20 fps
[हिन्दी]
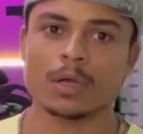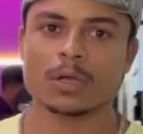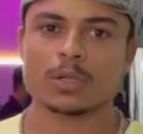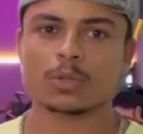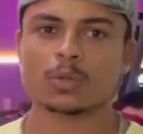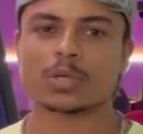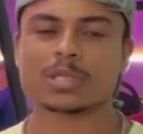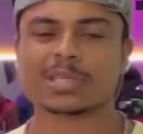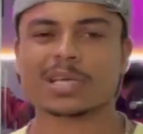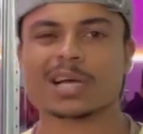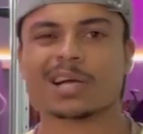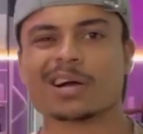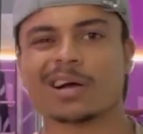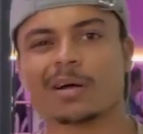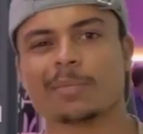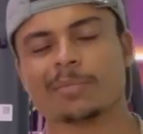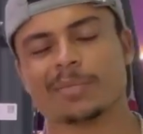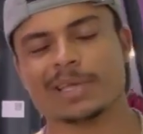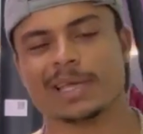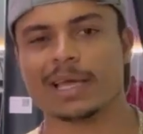तो इसका
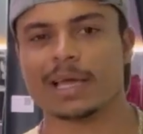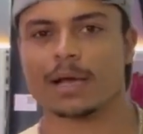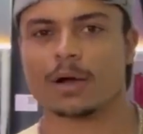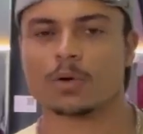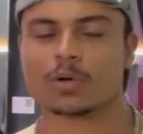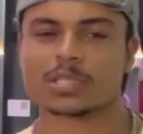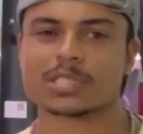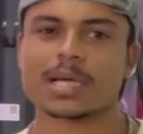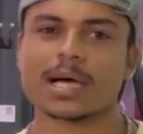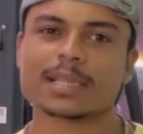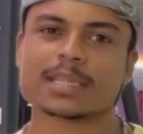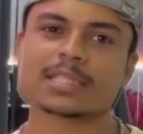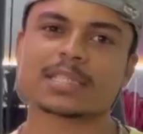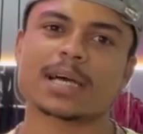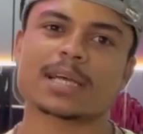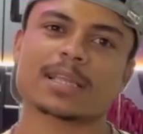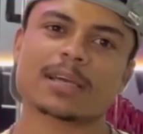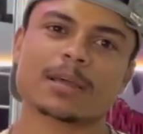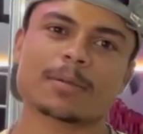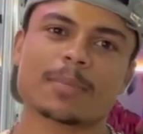काम ये है और साथ ही
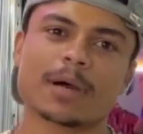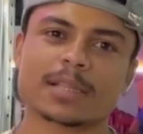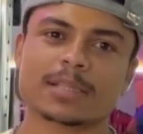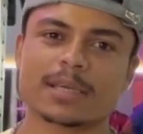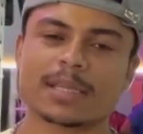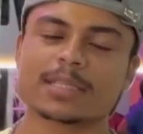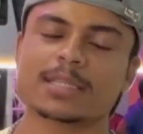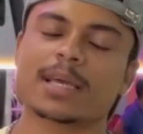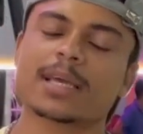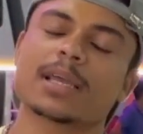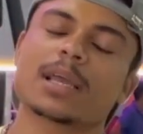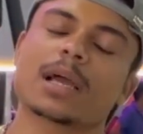साथ अगर बात करी जाए ये